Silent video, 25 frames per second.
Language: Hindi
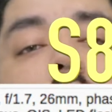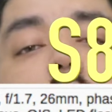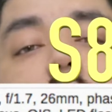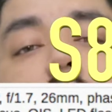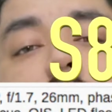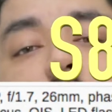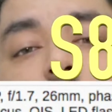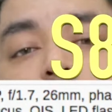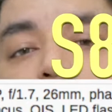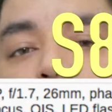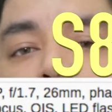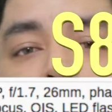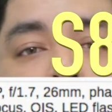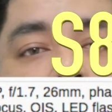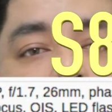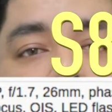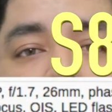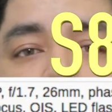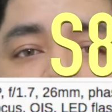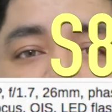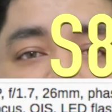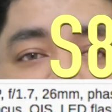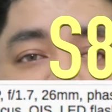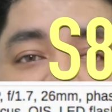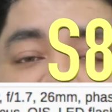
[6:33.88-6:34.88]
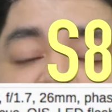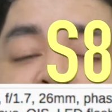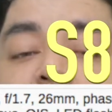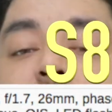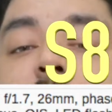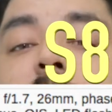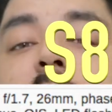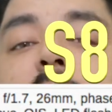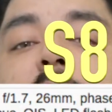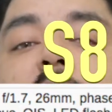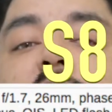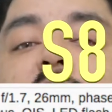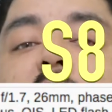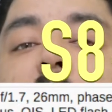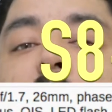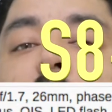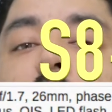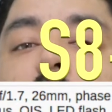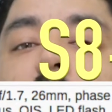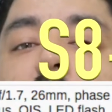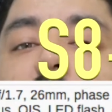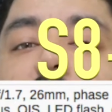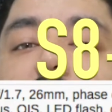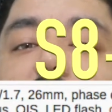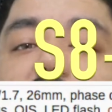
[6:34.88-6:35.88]
और यही मैं बस आपको
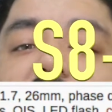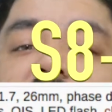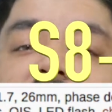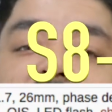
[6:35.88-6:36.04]
दिखाना